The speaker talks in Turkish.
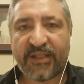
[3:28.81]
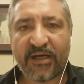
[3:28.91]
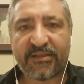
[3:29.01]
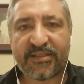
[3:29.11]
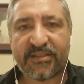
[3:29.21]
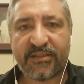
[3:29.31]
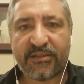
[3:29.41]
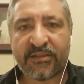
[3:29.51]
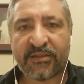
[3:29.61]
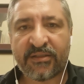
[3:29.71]

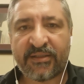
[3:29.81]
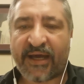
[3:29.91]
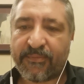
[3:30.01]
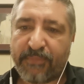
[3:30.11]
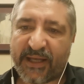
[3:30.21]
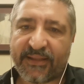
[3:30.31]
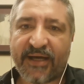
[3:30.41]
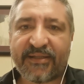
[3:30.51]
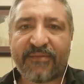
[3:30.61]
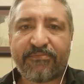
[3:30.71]
Douglas'ı e, yani
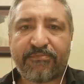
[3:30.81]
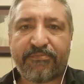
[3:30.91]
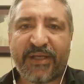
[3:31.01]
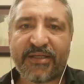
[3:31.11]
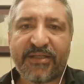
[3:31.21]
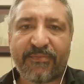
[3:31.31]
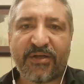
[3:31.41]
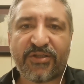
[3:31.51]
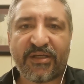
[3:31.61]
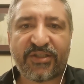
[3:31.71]
beklerden biraz
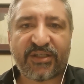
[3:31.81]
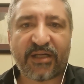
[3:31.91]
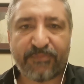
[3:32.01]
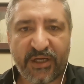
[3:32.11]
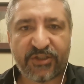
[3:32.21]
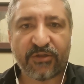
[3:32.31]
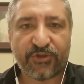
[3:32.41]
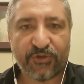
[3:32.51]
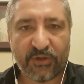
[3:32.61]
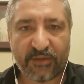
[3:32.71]
yabancıları çıkartmaya
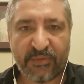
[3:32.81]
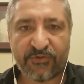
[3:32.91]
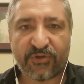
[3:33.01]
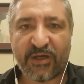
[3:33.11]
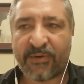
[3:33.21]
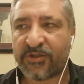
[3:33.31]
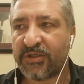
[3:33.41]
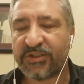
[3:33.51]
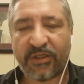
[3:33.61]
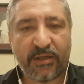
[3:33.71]
çalışıyorlar. Mevcut
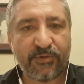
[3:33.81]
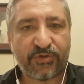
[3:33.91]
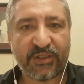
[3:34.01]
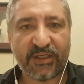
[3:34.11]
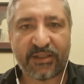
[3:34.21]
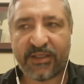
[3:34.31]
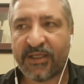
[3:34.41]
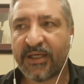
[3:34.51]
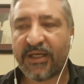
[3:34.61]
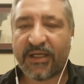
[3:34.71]
yabancılar işte Reboş'a
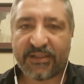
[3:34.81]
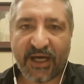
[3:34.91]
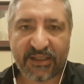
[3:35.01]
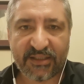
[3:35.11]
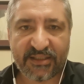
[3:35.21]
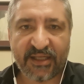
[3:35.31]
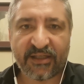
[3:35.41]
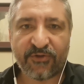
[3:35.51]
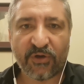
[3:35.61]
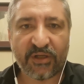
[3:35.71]
gitti.
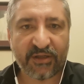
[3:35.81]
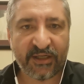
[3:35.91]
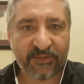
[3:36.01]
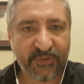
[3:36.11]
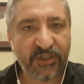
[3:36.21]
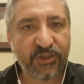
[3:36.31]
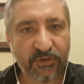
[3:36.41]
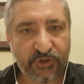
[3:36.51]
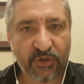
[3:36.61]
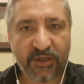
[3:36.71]
Douglas'la da yolları ayırmaya
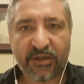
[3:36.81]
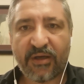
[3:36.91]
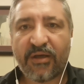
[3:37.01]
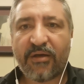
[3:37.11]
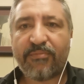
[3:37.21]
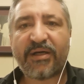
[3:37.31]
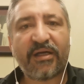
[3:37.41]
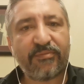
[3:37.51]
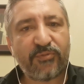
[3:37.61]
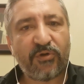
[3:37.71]
çalışıyorlar.
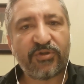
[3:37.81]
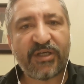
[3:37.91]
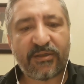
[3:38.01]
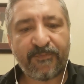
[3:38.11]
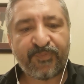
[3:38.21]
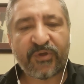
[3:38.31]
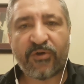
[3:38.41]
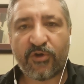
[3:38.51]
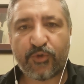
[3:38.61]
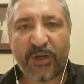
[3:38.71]
Bakalım ne olacak?
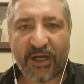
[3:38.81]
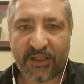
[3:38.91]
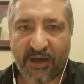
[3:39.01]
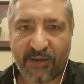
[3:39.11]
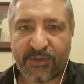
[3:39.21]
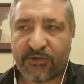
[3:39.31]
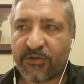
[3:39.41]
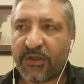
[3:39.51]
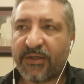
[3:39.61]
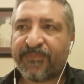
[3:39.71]
Görüşmeler devam
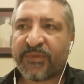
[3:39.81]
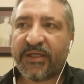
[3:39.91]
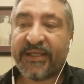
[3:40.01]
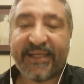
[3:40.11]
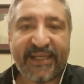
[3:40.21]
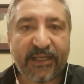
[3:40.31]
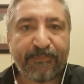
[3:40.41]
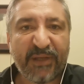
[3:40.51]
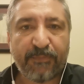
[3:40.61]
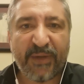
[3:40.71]
ediyor. E,
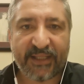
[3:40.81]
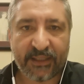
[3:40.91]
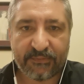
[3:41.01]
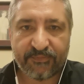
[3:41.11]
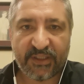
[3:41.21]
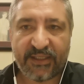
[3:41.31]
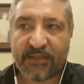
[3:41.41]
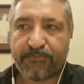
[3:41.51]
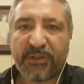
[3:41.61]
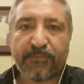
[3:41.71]
lig bitmeden,
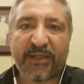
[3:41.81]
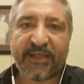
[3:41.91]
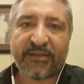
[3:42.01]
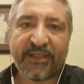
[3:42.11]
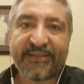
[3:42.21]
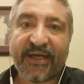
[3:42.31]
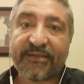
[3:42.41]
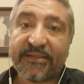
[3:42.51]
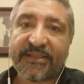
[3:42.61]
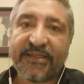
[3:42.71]
lig bitmeden de
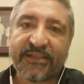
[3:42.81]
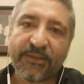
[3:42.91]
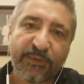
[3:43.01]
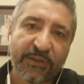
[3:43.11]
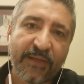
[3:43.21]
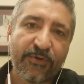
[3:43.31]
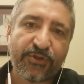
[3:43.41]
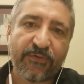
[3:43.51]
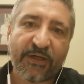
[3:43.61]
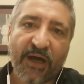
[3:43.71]
Douglas da tıpkı
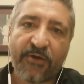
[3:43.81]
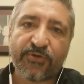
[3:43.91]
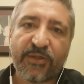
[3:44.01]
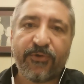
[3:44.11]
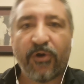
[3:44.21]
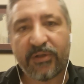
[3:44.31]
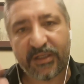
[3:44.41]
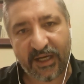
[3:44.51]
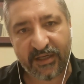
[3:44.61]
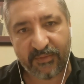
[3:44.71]
Rebaşo ve Karius gibi
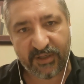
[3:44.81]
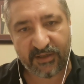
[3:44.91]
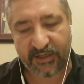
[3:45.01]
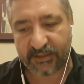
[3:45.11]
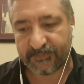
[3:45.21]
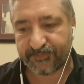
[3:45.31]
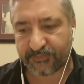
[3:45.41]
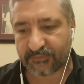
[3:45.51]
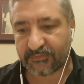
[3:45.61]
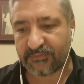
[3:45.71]
yolları ayırabilirler.
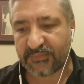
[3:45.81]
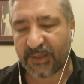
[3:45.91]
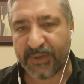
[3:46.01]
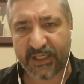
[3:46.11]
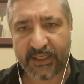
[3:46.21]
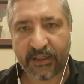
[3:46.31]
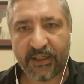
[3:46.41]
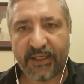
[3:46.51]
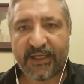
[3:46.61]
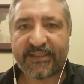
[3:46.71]
Peki
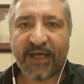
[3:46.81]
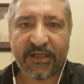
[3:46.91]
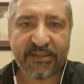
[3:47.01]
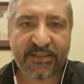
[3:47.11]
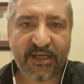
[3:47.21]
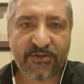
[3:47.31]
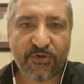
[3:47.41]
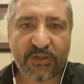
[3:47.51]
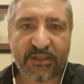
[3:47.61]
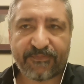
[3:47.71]
Douglas'tan
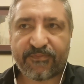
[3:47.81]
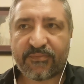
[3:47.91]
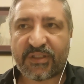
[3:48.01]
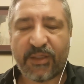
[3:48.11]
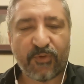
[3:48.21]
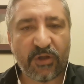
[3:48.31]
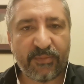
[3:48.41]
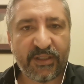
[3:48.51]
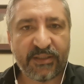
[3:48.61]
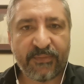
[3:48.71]
sonra kim
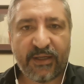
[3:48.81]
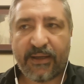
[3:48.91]
olabilir?